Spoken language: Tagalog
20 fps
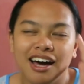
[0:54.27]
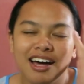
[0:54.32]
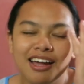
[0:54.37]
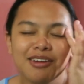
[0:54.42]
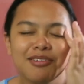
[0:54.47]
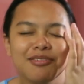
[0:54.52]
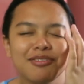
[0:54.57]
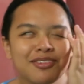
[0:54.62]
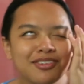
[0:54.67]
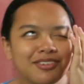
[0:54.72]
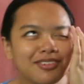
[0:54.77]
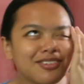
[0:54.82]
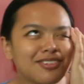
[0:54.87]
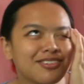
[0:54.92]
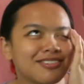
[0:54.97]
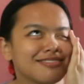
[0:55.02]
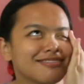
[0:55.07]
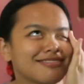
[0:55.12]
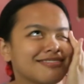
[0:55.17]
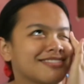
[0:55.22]
alam mo
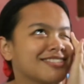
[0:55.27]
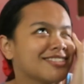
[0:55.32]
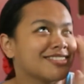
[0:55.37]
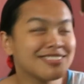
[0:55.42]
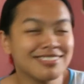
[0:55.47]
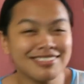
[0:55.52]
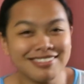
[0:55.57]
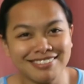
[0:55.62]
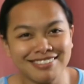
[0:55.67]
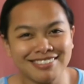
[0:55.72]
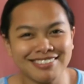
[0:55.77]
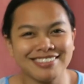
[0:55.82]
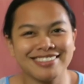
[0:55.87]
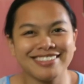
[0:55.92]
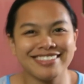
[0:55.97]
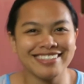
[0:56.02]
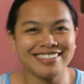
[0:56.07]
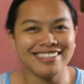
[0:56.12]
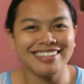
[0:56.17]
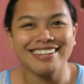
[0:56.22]
yun,
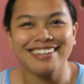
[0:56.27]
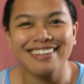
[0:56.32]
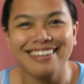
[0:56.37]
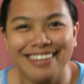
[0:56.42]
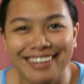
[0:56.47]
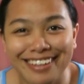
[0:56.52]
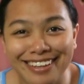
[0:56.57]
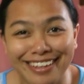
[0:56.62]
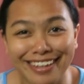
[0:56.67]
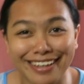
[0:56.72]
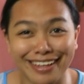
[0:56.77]
cute-cute ka talaga.